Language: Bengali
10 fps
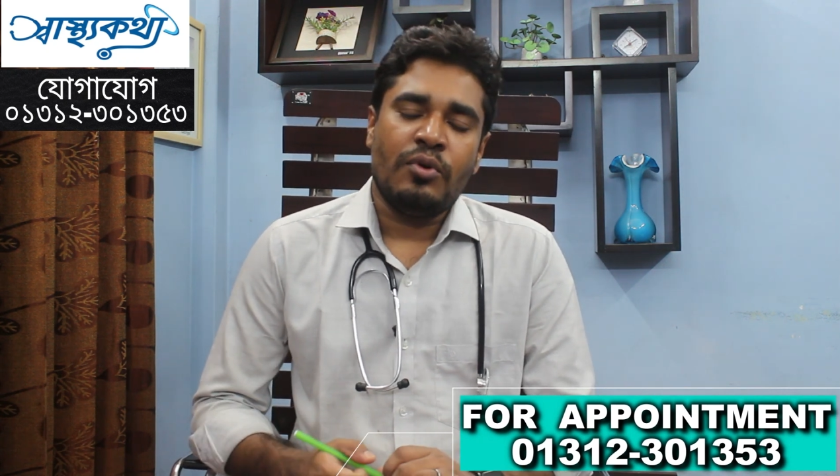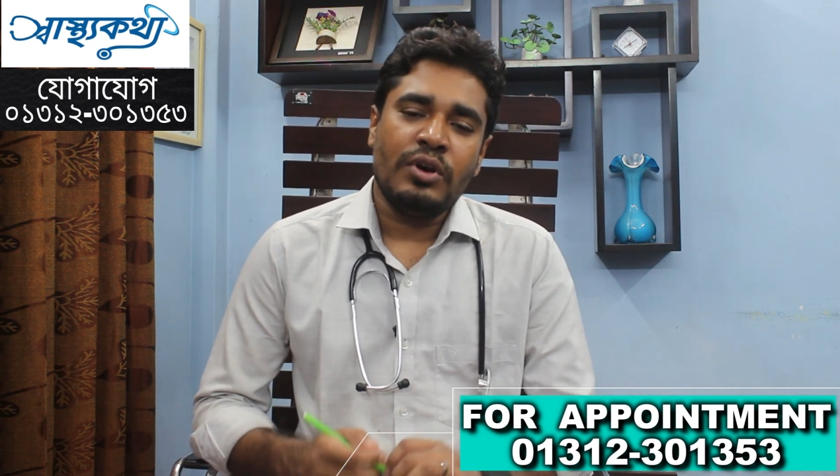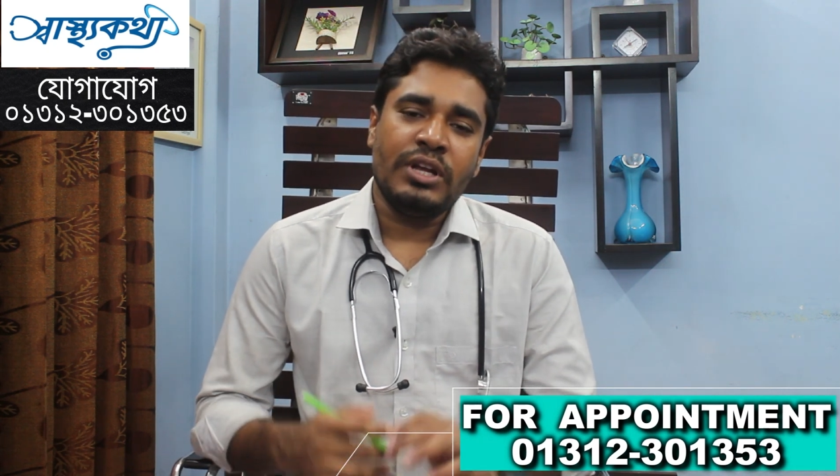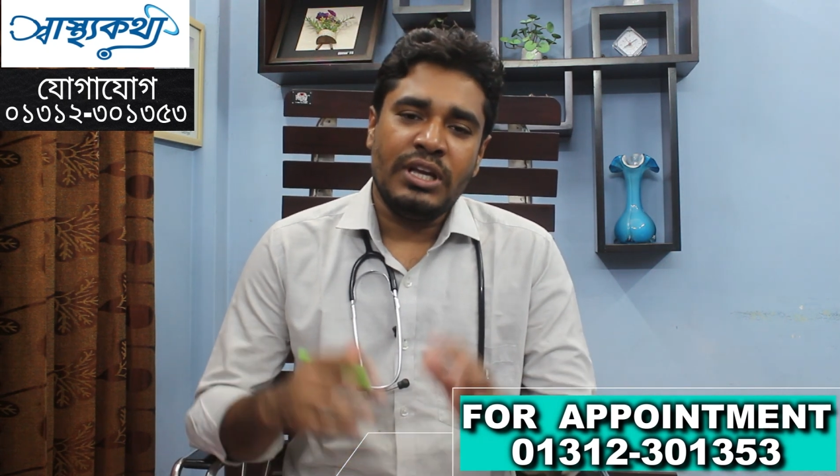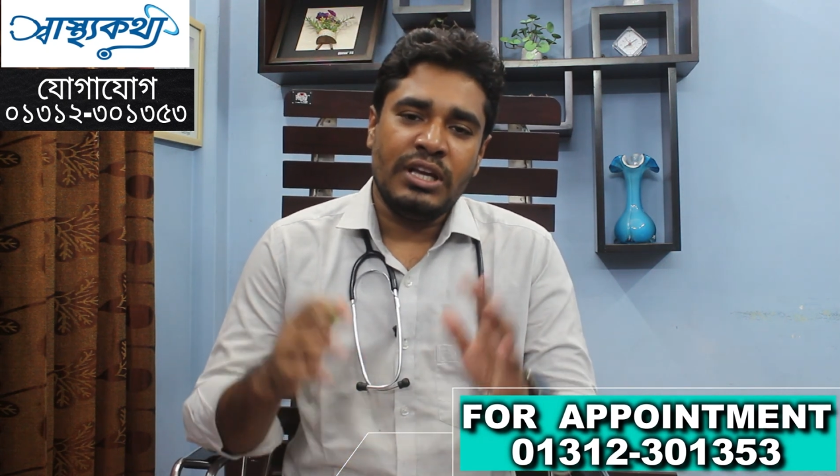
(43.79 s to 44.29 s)

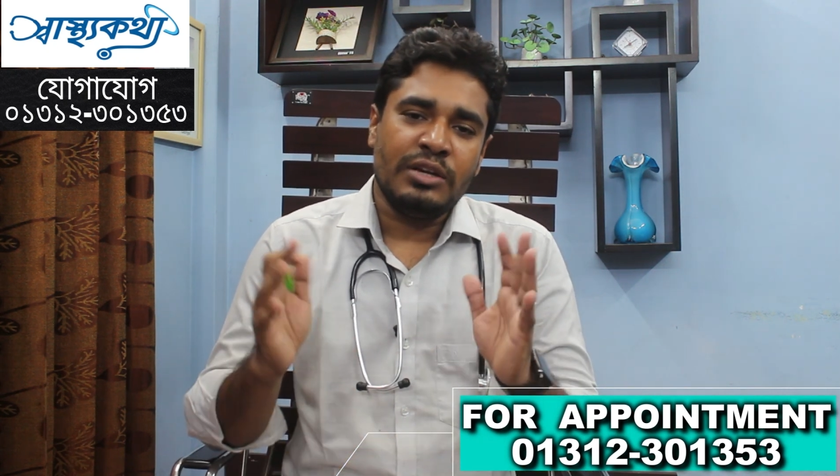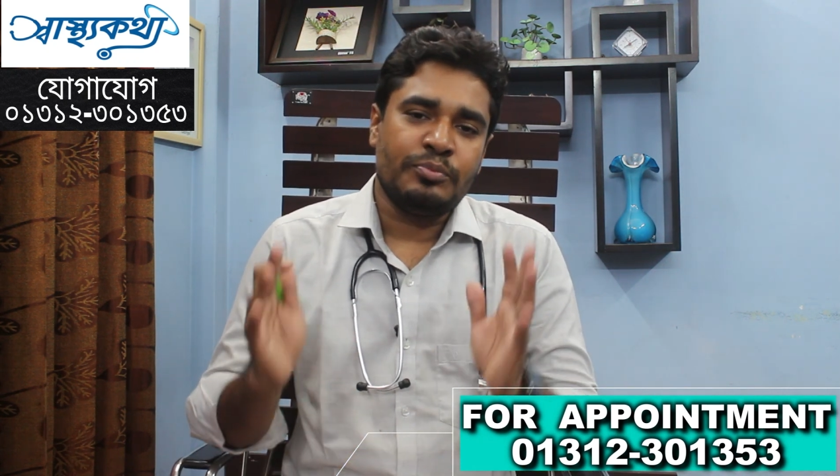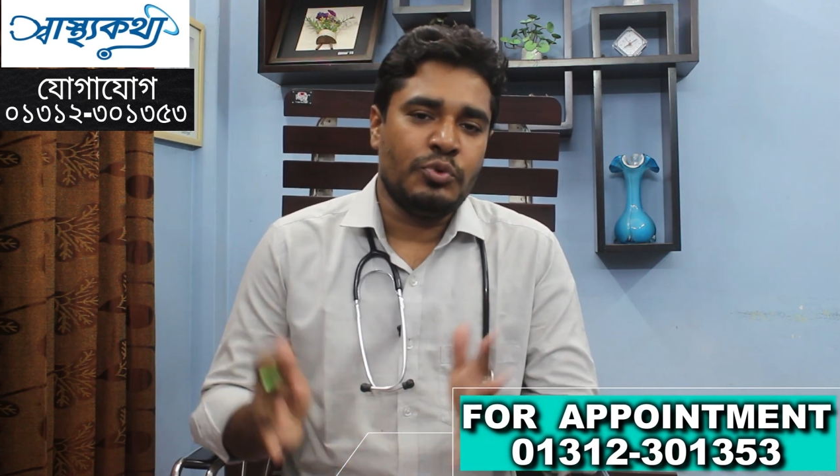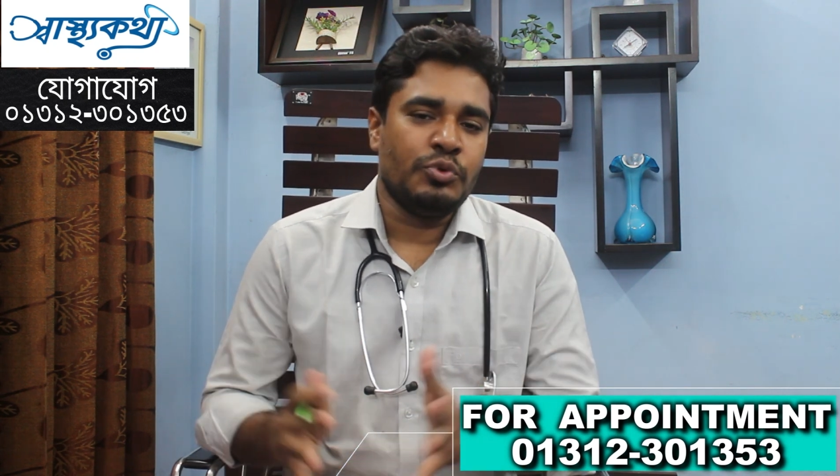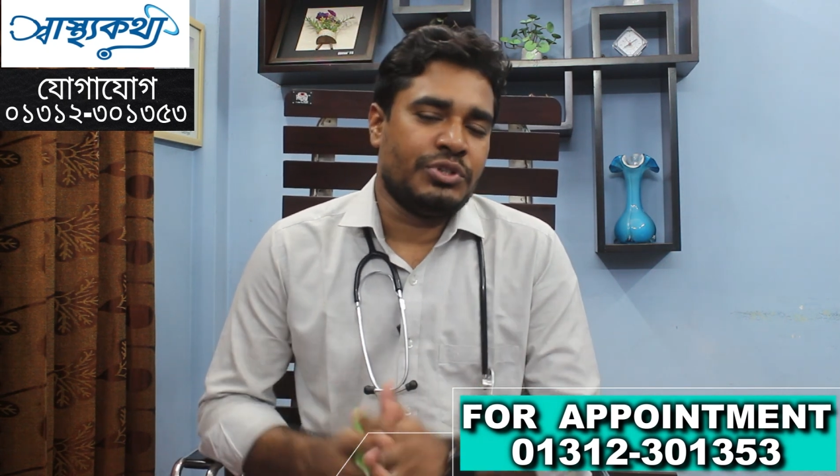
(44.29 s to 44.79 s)
অনেক
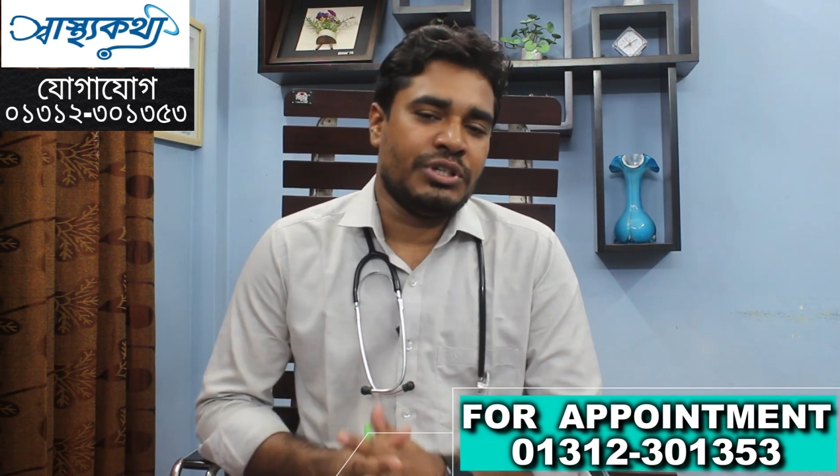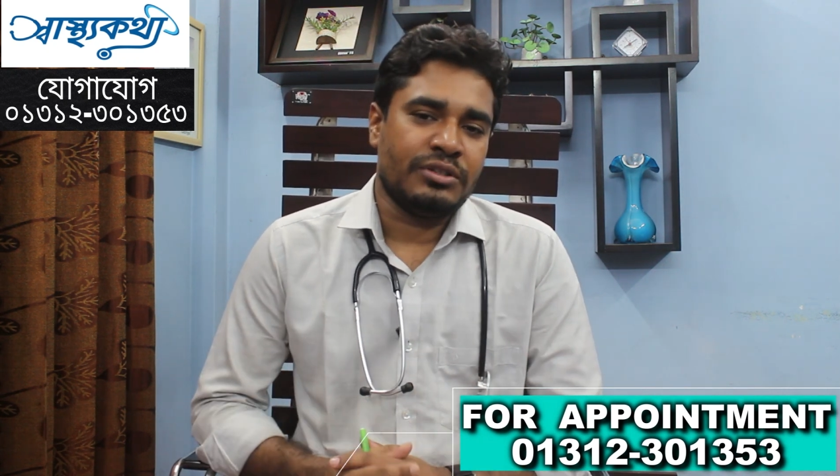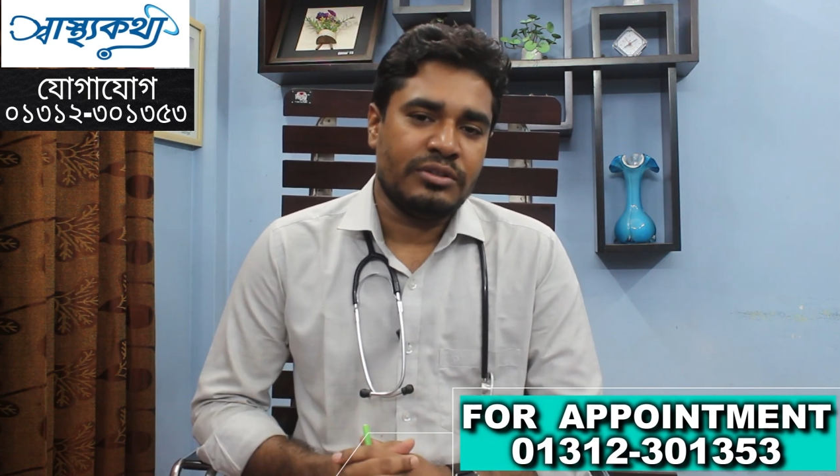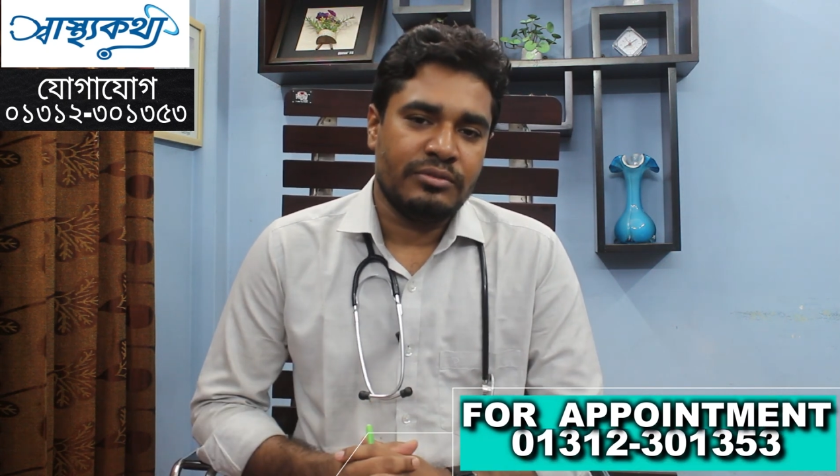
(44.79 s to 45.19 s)
পুরুষের